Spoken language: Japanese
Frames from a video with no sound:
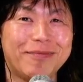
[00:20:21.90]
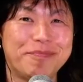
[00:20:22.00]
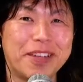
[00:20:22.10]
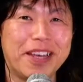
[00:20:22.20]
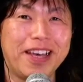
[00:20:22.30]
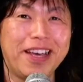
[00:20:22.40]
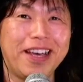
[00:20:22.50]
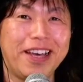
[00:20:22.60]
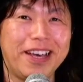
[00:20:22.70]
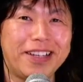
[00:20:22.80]

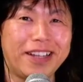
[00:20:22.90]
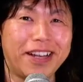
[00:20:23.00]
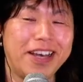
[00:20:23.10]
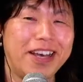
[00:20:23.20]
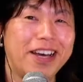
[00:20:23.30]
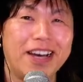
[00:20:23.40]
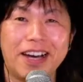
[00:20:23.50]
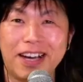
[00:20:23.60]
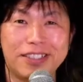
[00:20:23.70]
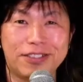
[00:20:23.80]
えー、来てね、
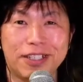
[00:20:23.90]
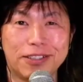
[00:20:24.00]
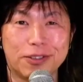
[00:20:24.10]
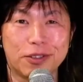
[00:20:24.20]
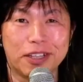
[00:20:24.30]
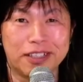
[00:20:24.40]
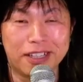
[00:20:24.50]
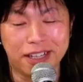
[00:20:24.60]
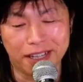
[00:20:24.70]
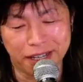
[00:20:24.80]
8周年ということで
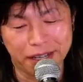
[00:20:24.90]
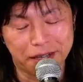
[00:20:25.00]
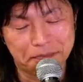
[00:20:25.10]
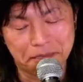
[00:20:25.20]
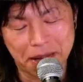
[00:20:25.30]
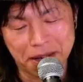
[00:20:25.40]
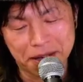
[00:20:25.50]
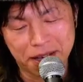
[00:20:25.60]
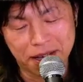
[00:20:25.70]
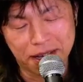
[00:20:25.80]
ね、えー、まあ
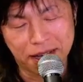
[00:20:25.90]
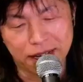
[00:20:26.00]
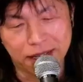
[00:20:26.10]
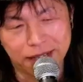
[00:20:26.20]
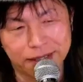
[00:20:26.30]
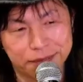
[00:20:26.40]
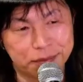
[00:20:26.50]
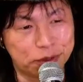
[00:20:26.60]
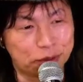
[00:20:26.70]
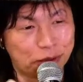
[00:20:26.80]
あ、
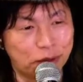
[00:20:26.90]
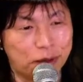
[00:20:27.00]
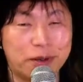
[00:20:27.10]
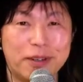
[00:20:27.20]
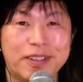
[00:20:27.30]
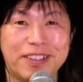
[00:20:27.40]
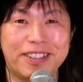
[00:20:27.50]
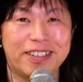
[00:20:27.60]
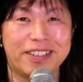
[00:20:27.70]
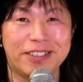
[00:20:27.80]
ちょっとこ
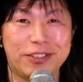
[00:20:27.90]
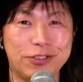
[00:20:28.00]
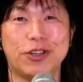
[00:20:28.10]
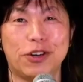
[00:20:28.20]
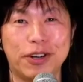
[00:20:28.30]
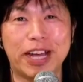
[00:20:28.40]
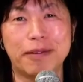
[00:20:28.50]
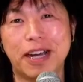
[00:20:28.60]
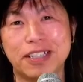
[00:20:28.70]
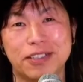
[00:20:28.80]
う、急遽
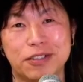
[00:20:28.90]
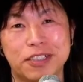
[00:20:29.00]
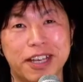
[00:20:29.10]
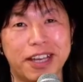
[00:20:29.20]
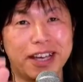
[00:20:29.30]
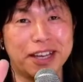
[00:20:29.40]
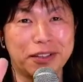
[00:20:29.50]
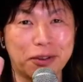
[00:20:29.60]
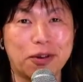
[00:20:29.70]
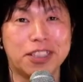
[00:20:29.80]
ライブ配信として、
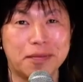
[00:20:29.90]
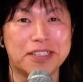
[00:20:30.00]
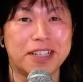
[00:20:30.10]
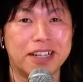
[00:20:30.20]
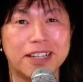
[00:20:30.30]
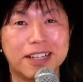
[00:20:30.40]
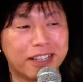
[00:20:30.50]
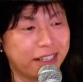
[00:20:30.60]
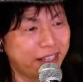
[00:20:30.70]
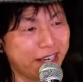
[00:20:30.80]
えー、残してみました。
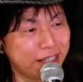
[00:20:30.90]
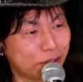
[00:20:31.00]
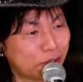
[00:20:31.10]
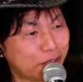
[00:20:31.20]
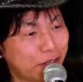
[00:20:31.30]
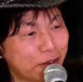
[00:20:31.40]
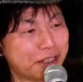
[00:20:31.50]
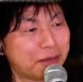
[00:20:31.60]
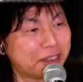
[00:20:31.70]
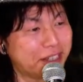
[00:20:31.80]
映像として残し
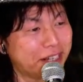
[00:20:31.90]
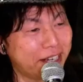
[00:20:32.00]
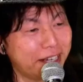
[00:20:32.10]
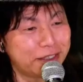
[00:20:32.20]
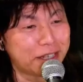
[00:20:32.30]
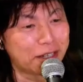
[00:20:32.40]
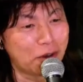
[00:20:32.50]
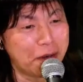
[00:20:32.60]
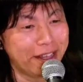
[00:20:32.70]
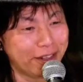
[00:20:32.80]
てみましたね。じゃあ
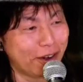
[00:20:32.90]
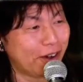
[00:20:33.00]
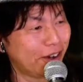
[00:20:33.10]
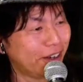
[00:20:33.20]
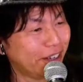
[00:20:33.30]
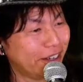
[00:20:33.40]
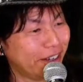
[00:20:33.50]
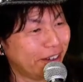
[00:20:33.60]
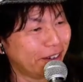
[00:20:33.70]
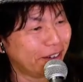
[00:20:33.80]
コメント
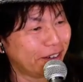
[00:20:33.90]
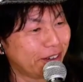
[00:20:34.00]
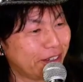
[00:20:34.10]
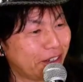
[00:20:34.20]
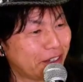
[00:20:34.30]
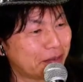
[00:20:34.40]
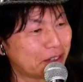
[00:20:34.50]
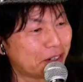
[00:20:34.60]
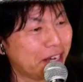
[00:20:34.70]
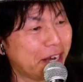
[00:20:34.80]
を拾ってみましょう
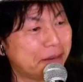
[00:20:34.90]
かね。